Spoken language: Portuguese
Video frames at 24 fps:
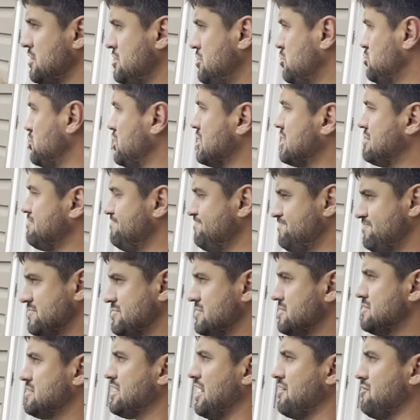eu já
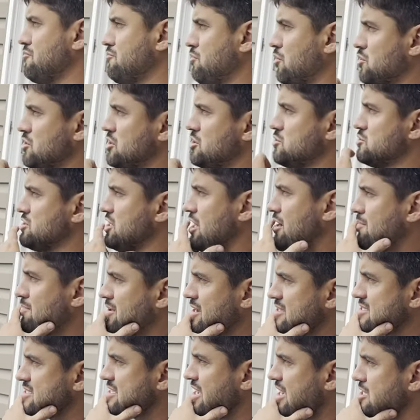estava um pouquinho já
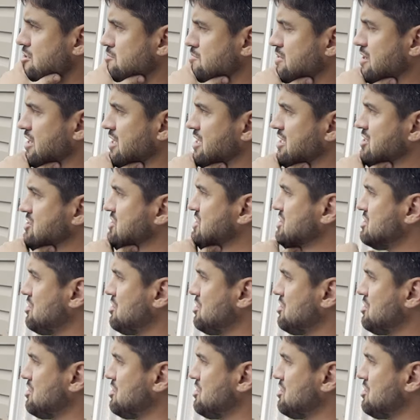apressado para isso,